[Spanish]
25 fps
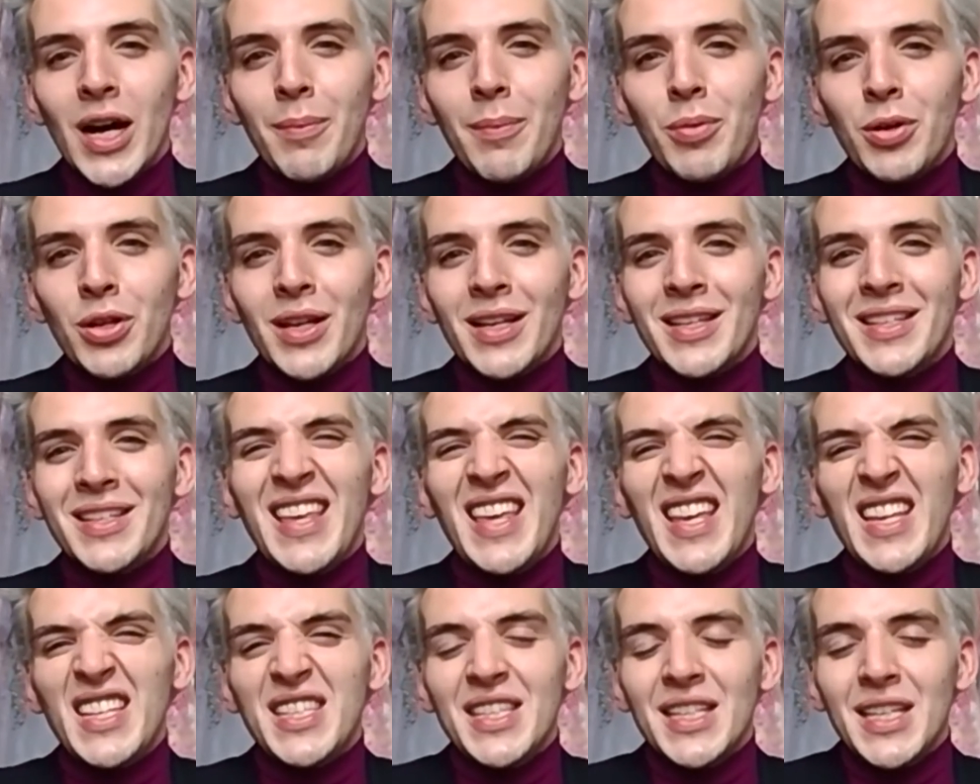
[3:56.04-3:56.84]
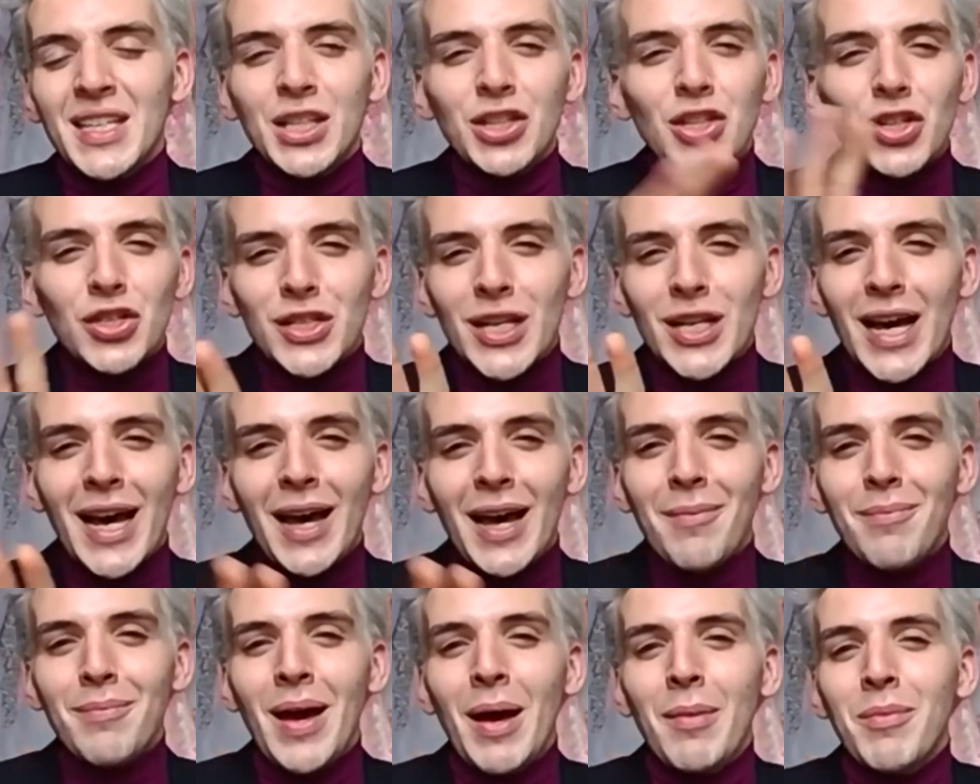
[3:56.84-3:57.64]
porque desde chiquito
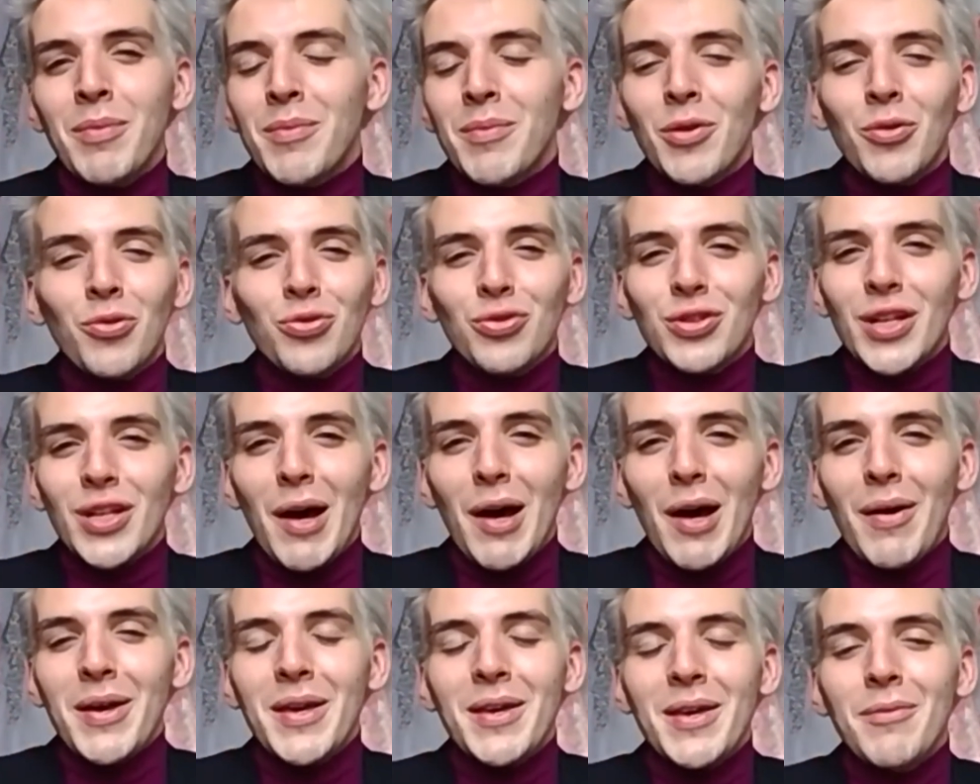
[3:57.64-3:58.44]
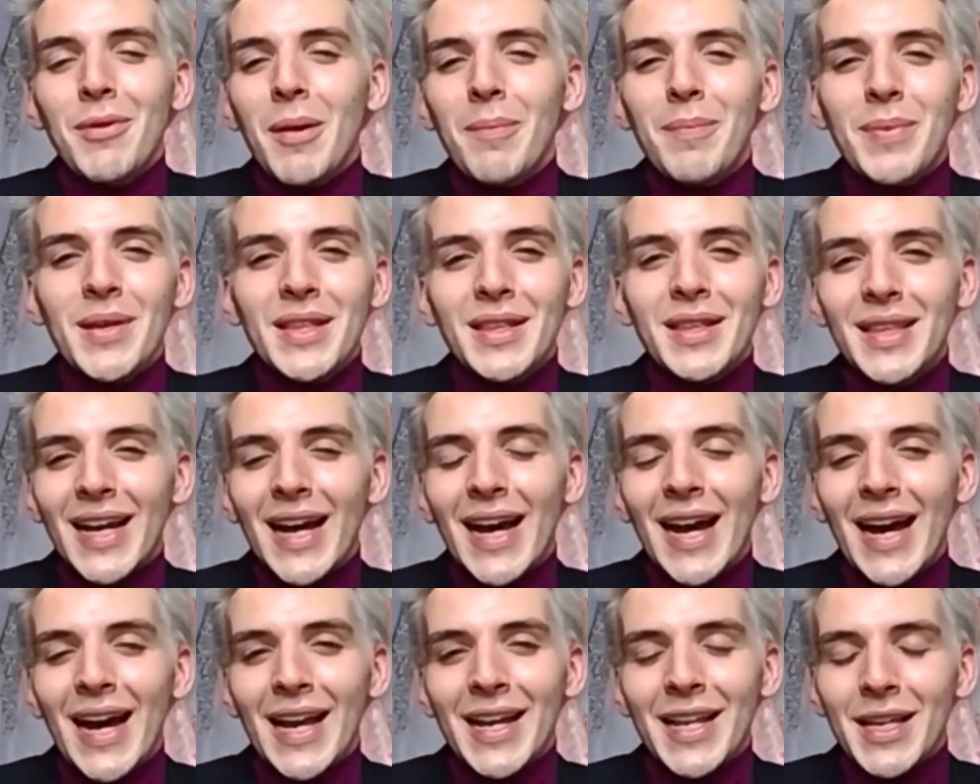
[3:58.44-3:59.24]
ya a mí me gustaba y iba a
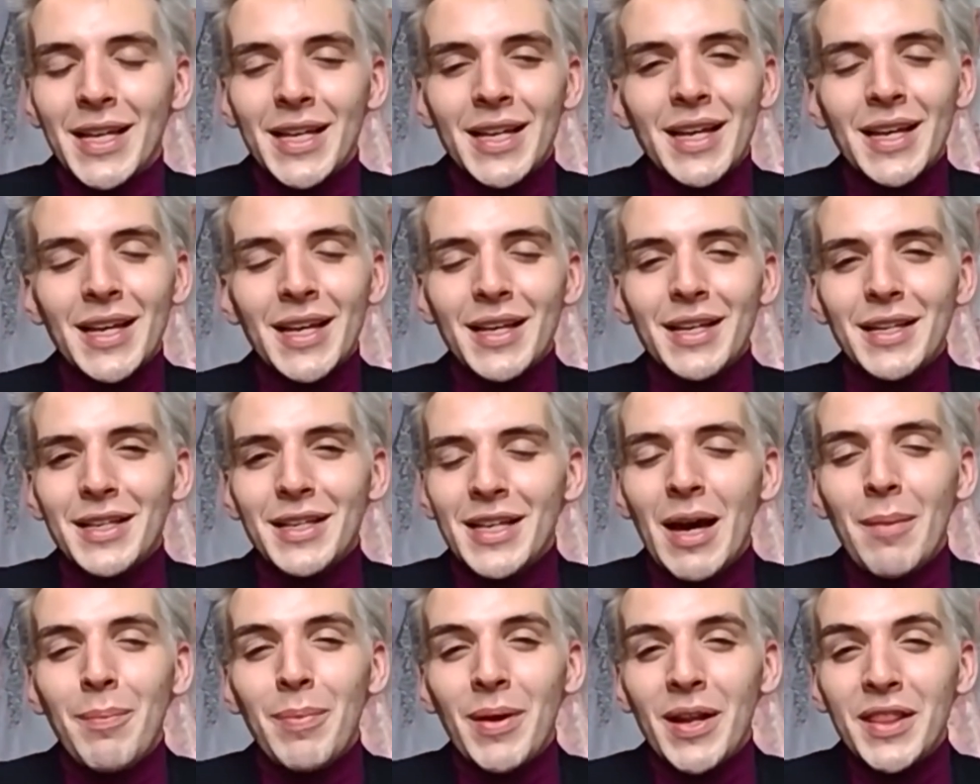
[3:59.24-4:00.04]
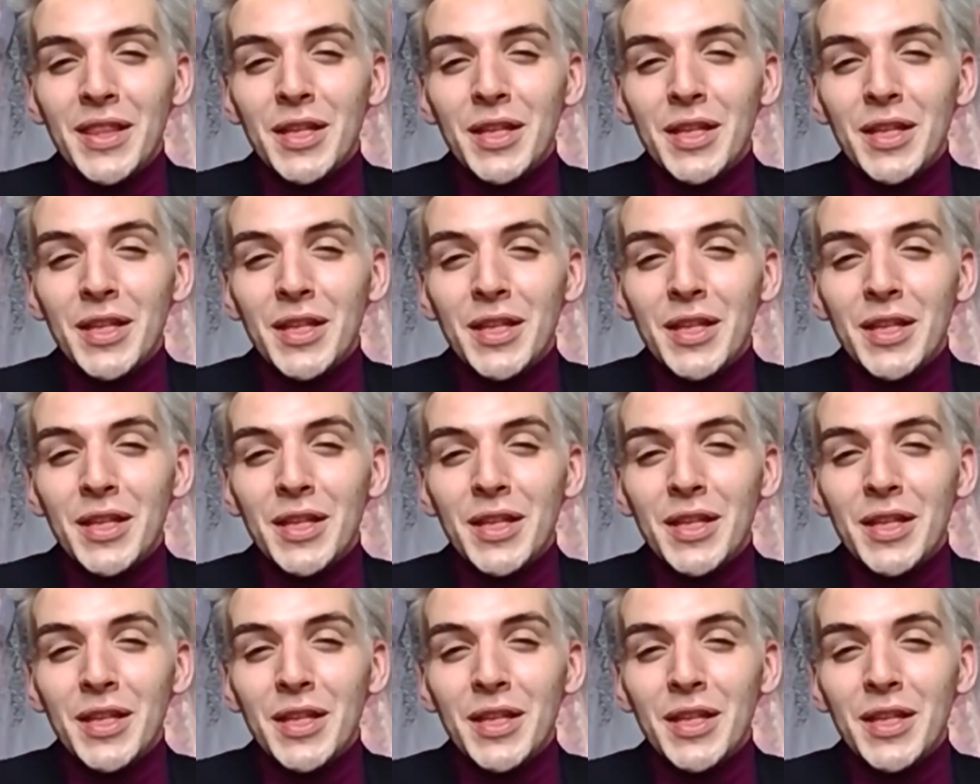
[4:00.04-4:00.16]
pintar y, y aprendí